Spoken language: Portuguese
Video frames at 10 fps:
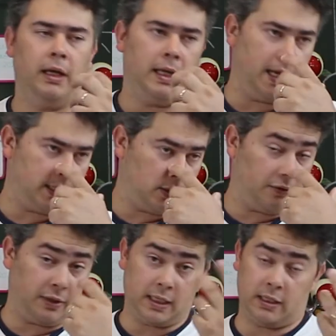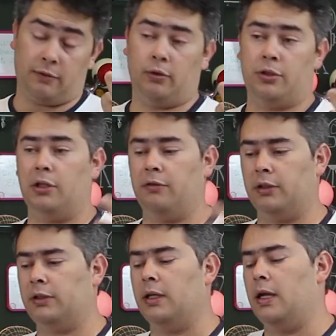E essas novidades
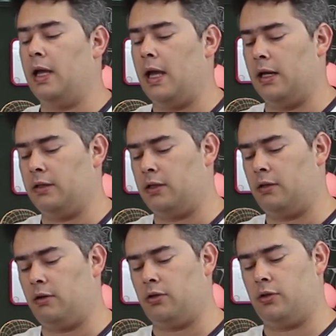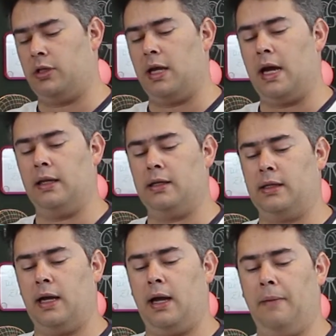evolutivas, elas estão
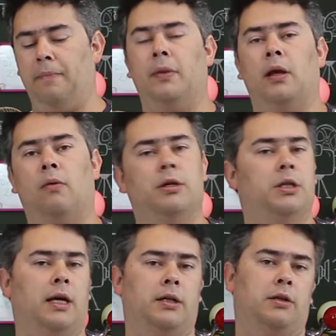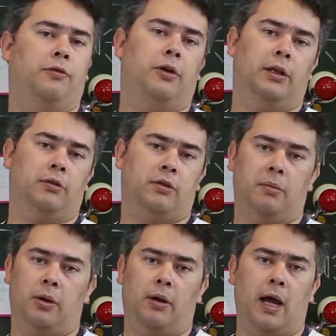associadas à quantidade de folhetos
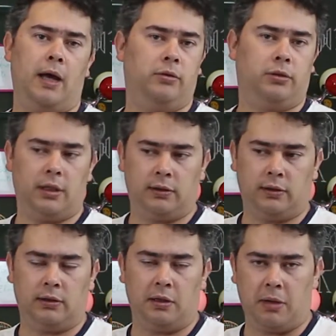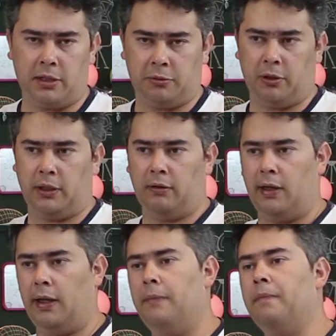embrionários que esses animais podem
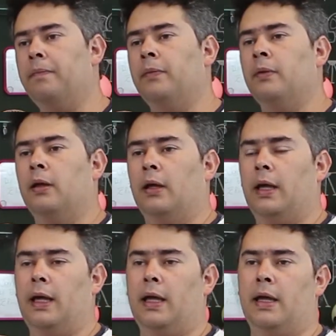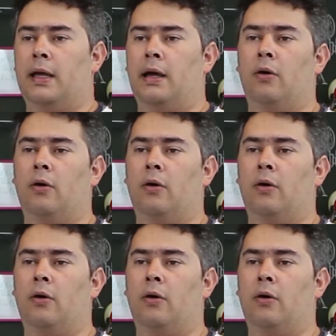ter é, a